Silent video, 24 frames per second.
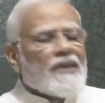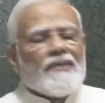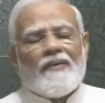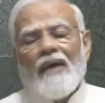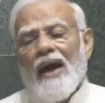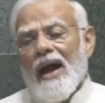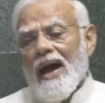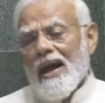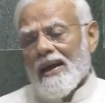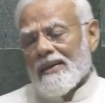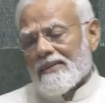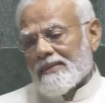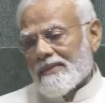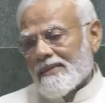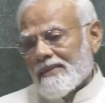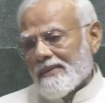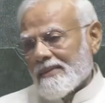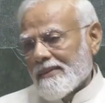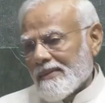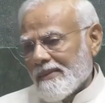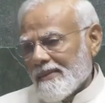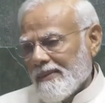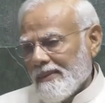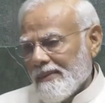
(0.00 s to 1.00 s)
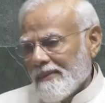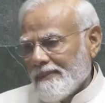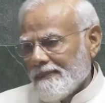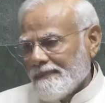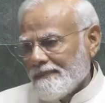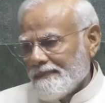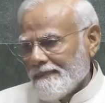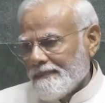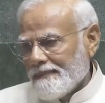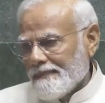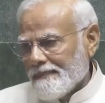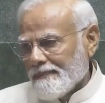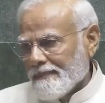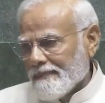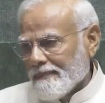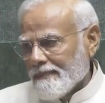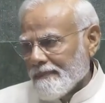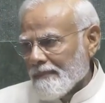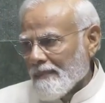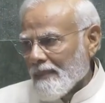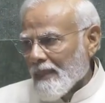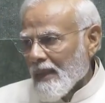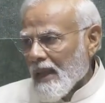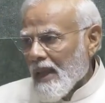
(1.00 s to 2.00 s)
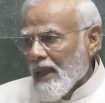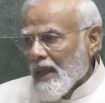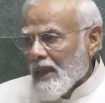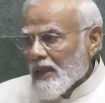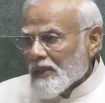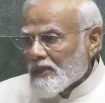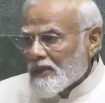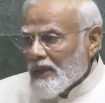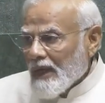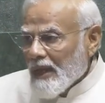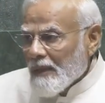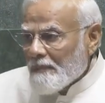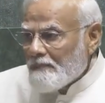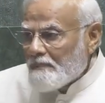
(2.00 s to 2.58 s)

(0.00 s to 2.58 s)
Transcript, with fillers: நம்முடைய நம்பிக்கை பாரத